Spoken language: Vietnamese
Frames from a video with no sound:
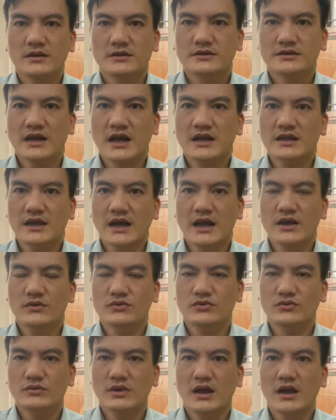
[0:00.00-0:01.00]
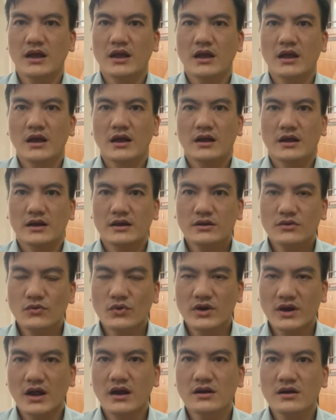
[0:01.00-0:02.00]
trạng thái của chúng ta cái
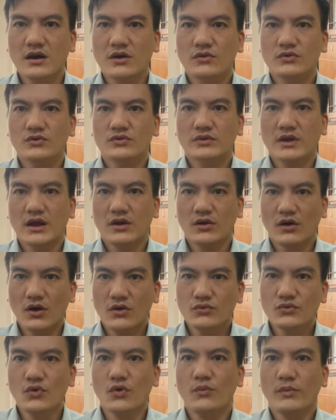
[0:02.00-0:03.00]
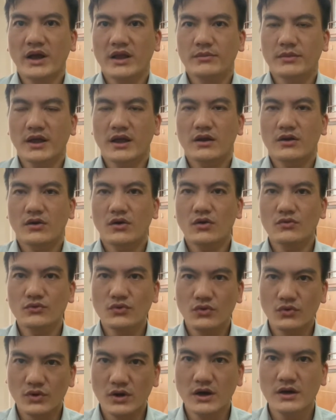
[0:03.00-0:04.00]
nguồn năng lượng của chúng ta nó không đủ mạnh mẽ nó không
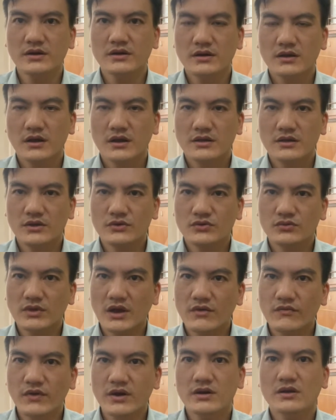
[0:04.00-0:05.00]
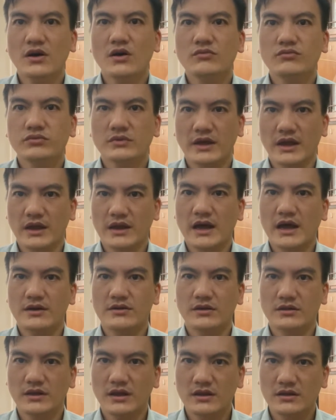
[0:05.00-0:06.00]
đủ lớn thì chúng ta vẫn không thể đạt
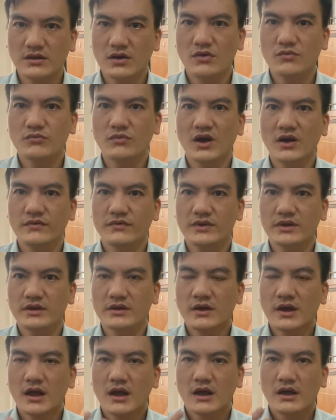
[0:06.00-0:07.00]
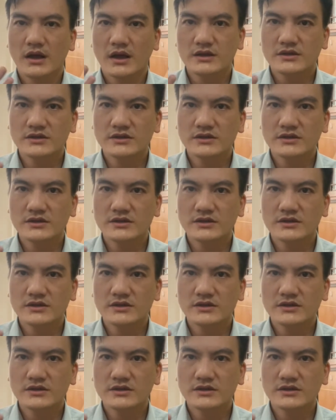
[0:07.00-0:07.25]
được thành công bởi vì cái